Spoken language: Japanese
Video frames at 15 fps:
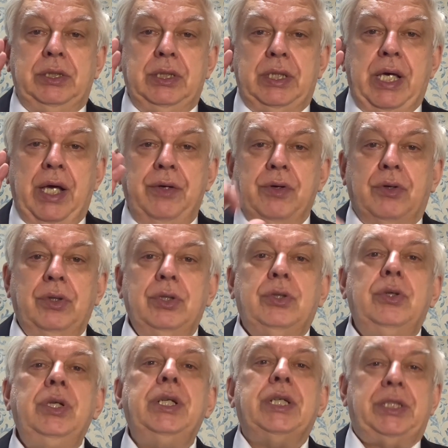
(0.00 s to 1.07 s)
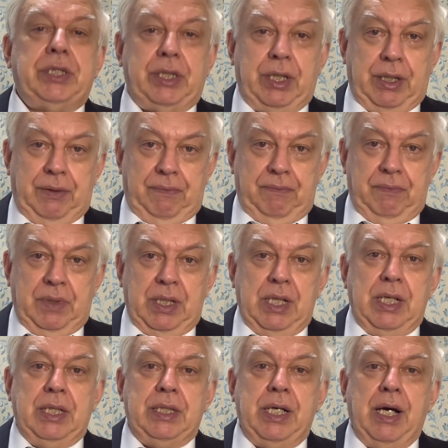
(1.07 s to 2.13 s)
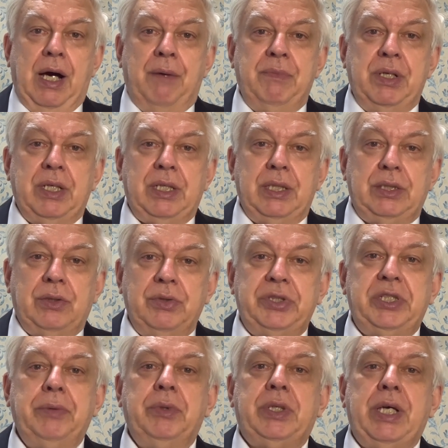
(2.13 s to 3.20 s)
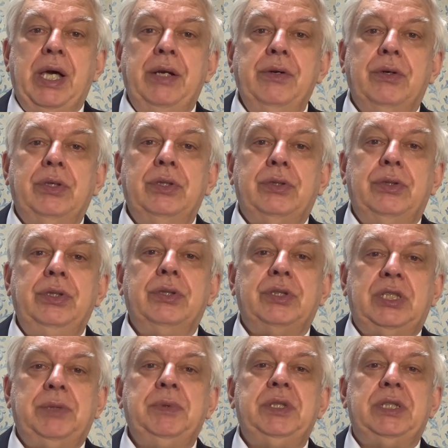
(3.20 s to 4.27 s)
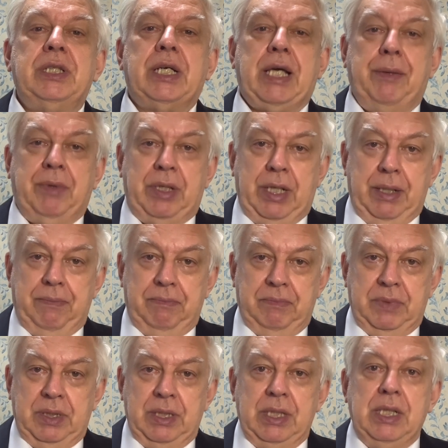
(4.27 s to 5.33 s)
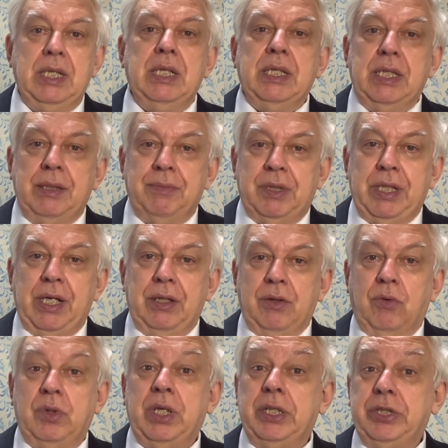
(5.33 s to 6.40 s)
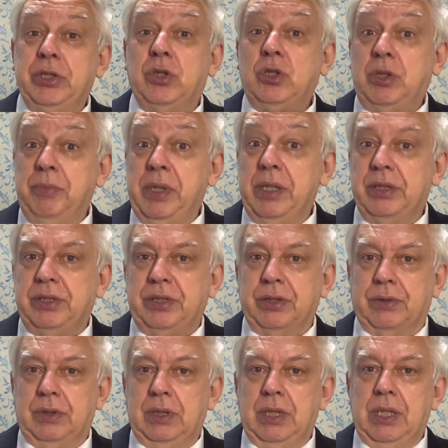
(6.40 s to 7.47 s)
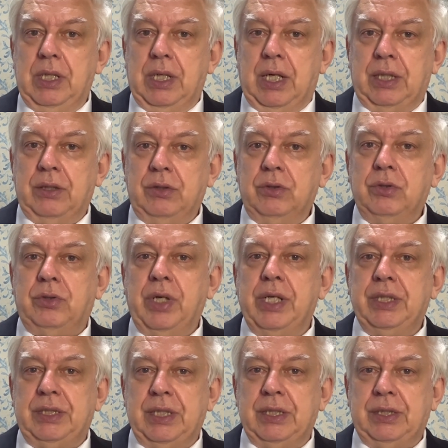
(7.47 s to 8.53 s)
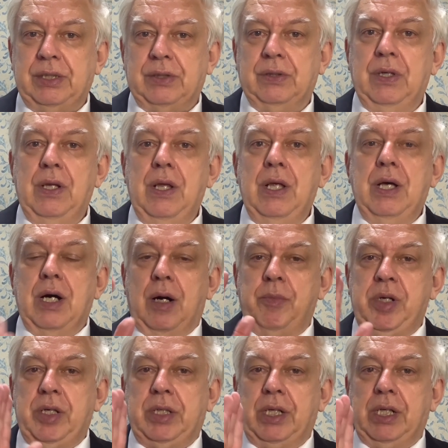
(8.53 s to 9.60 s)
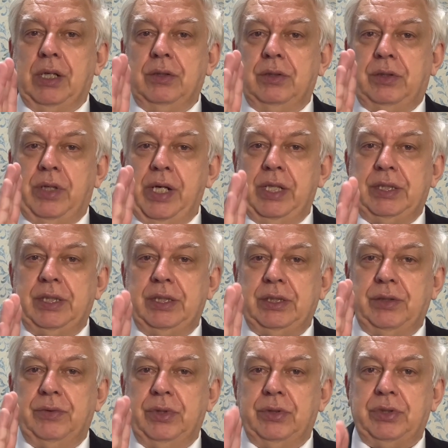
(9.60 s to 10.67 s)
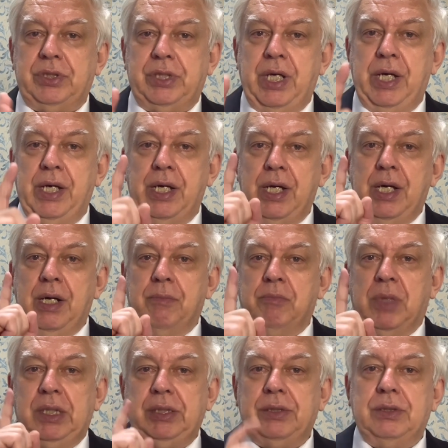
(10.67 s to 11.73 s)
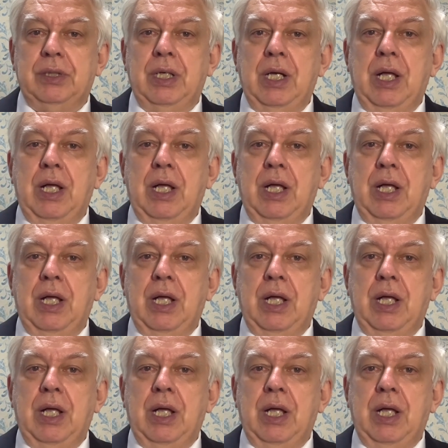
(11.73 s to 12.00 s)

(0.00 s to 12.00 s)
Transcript: 権力の国でしたから。で、アメリカがどうしても権力の国を潰さなければな今ね、同じこと見えるんですよ。あの、ウクライナ戦争。アメリカがウクライナ戦争を利用して、まず、